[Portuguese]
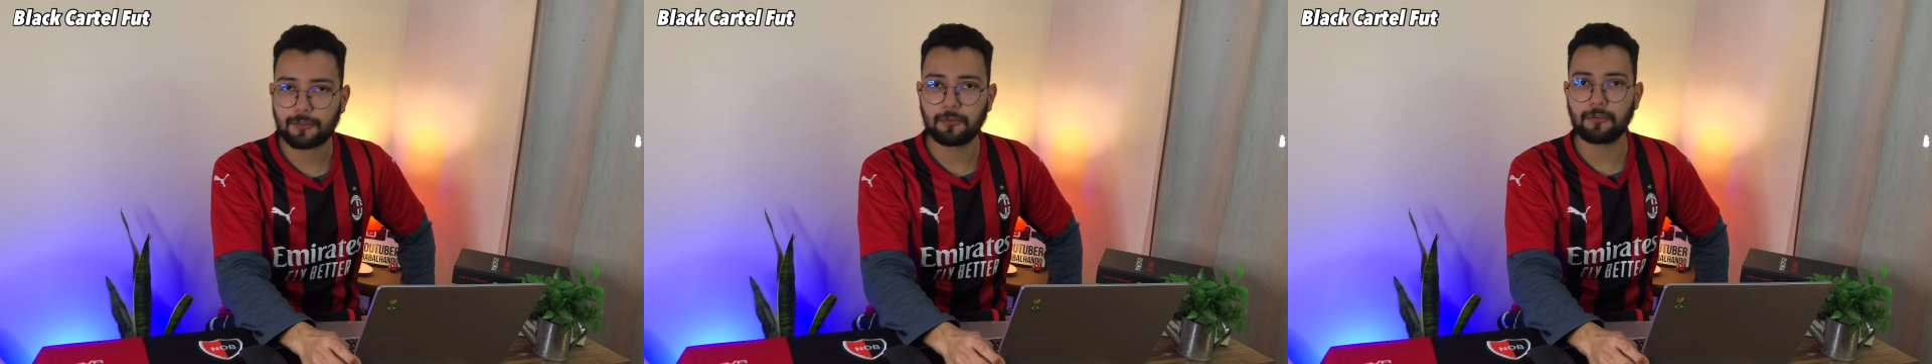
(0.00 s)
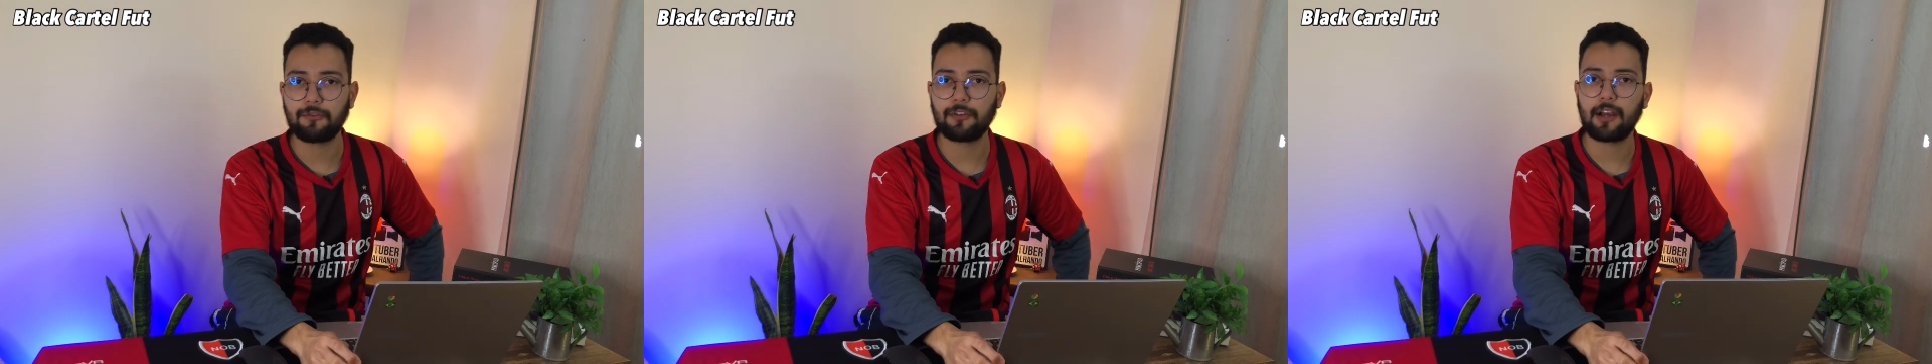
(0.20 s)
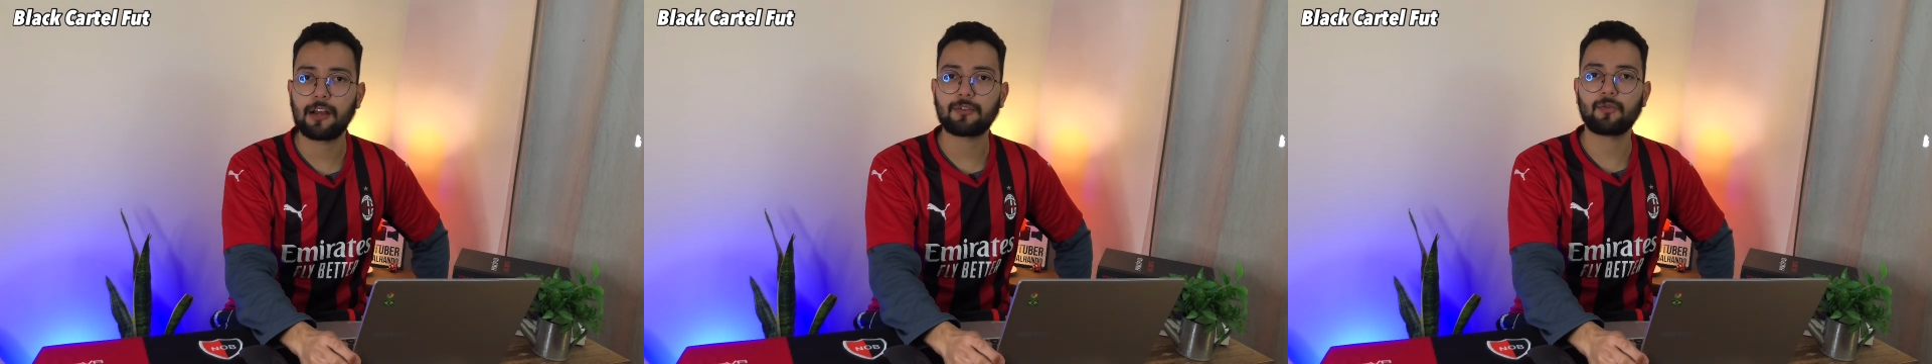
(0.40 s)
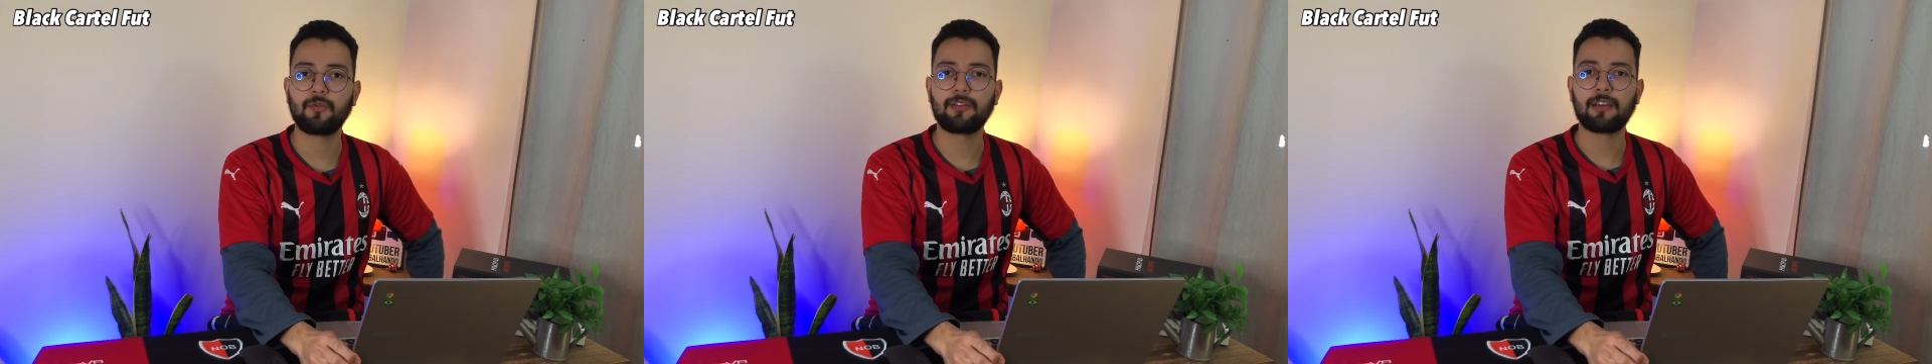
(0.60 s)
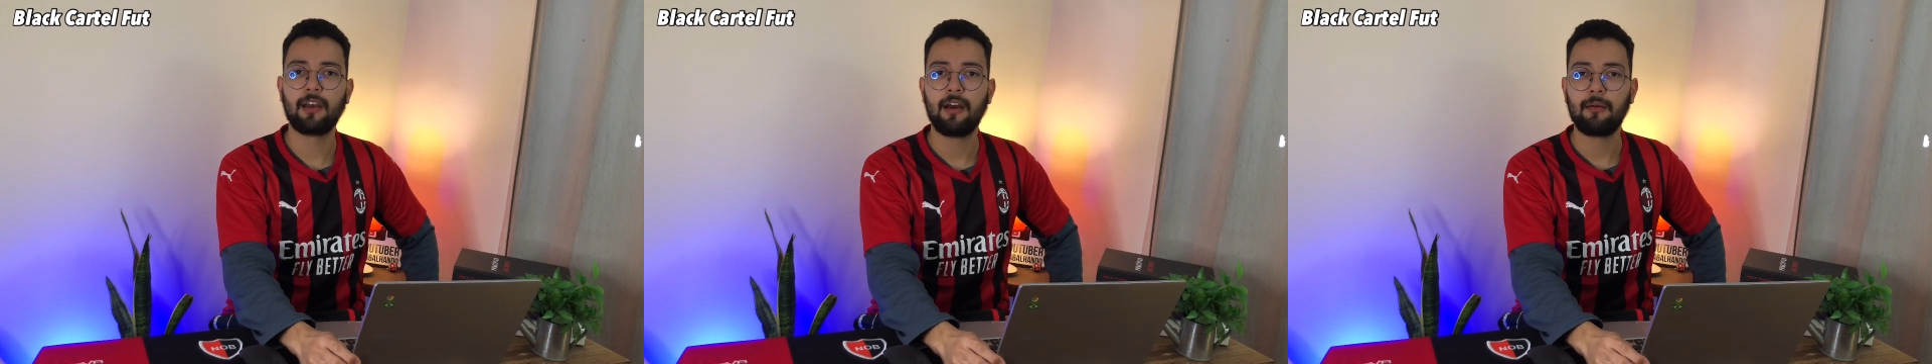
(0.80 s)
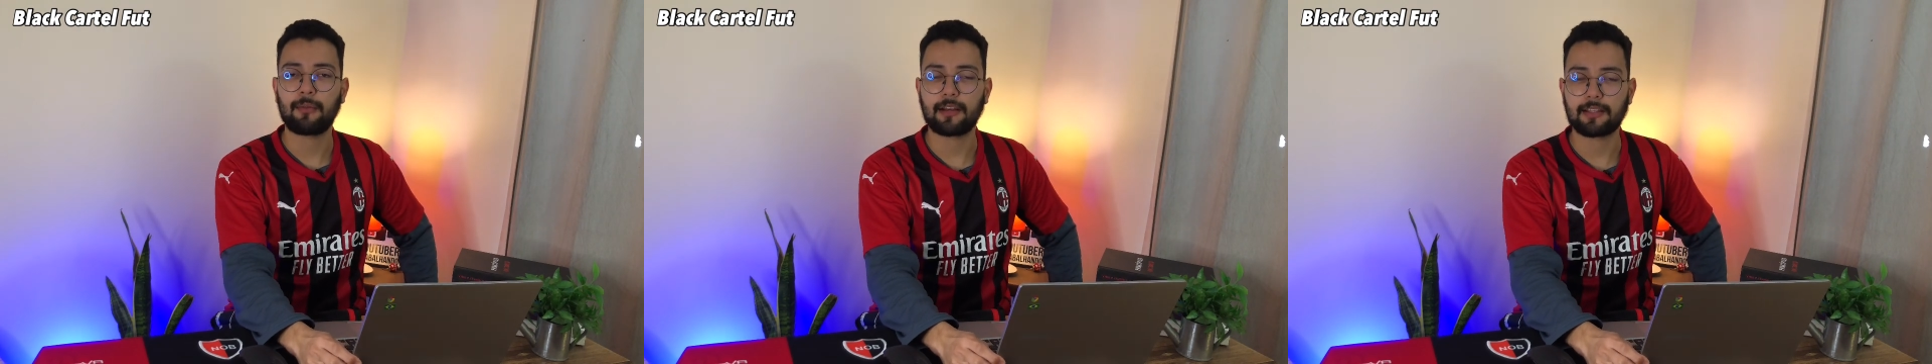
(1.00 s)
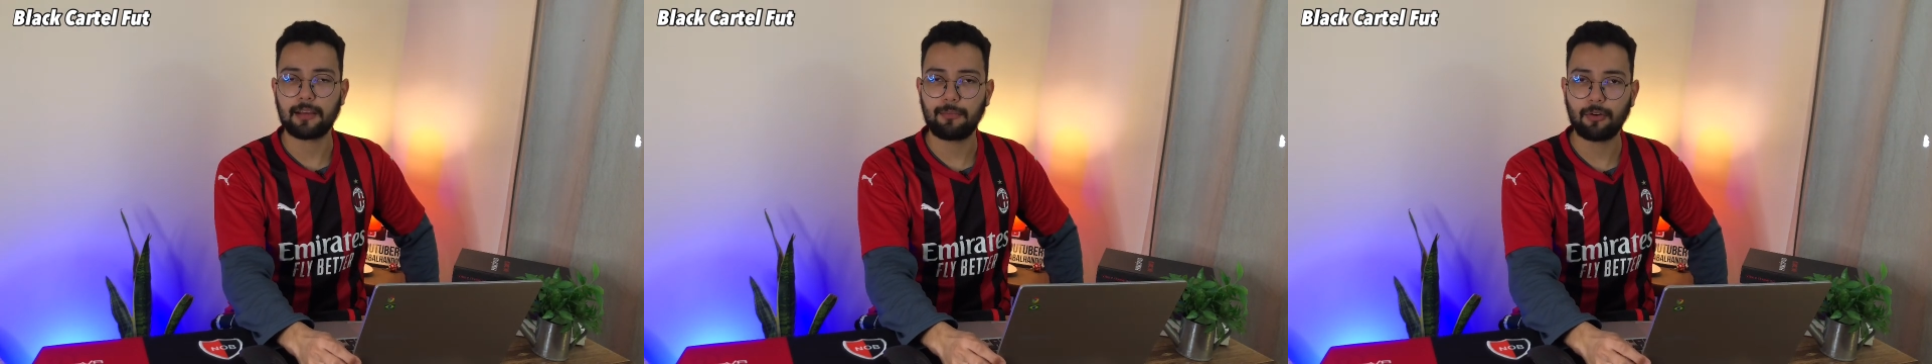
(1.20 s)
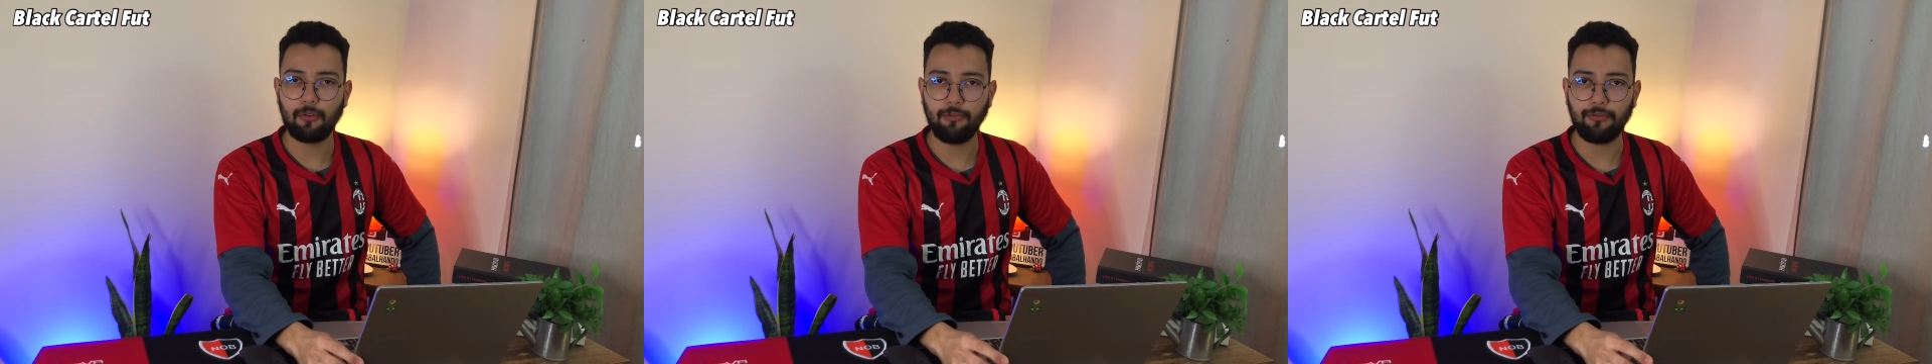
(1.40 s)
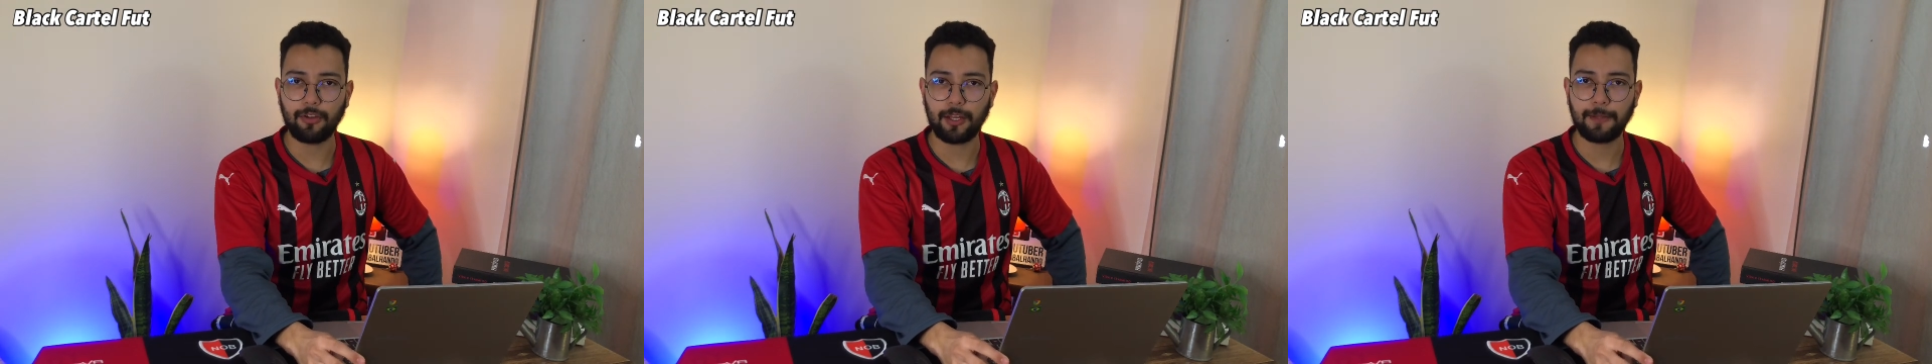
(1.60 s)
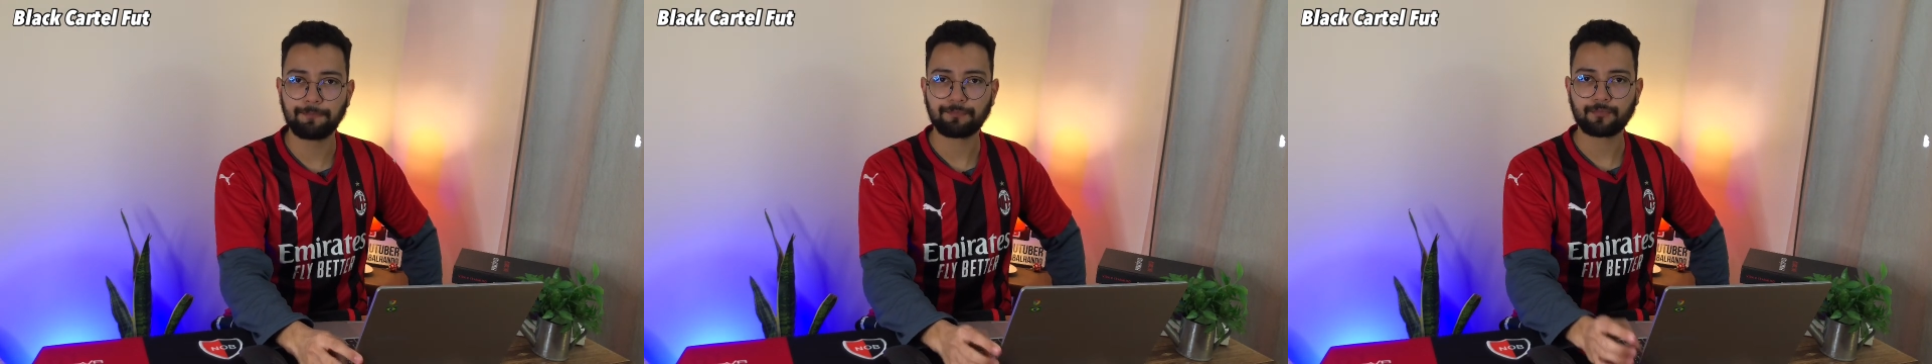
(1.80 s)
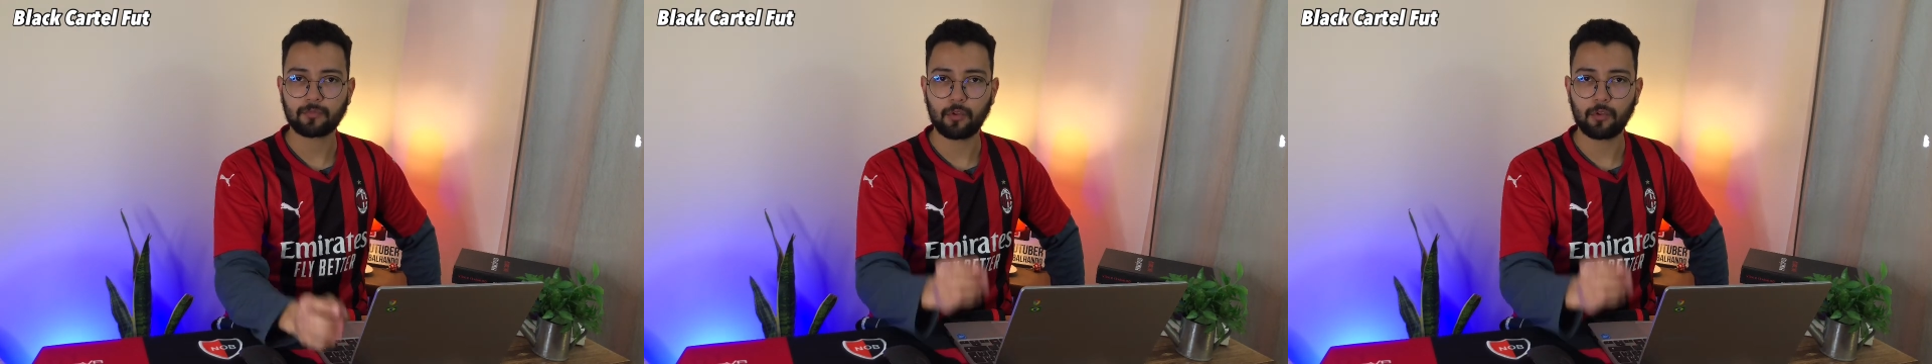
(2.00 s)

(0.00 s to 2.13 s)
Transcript: notificações para sempre conferir